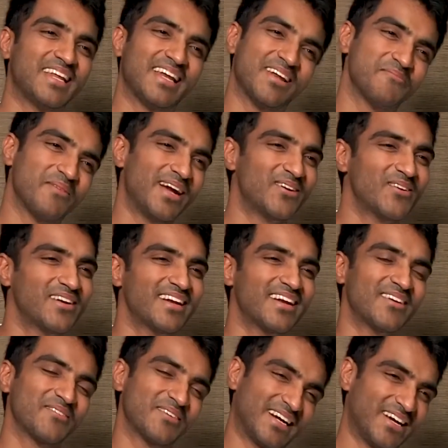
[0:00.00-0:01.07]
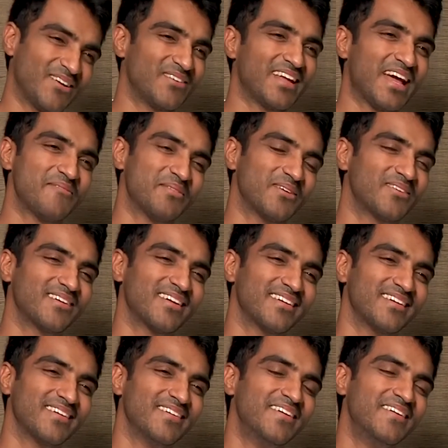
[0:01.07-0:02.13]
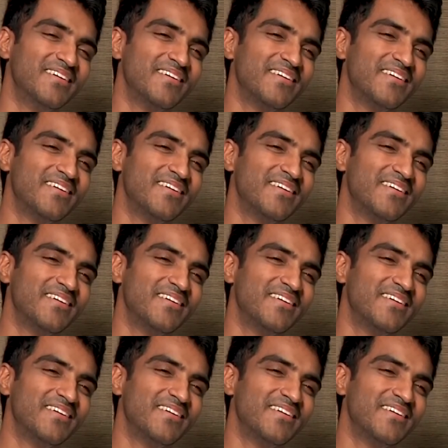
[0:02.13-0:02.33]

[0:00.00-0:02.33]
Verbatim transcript: నేను ఇక్కడే ఉంటే హ్యాపీగా ఉంటాను నేను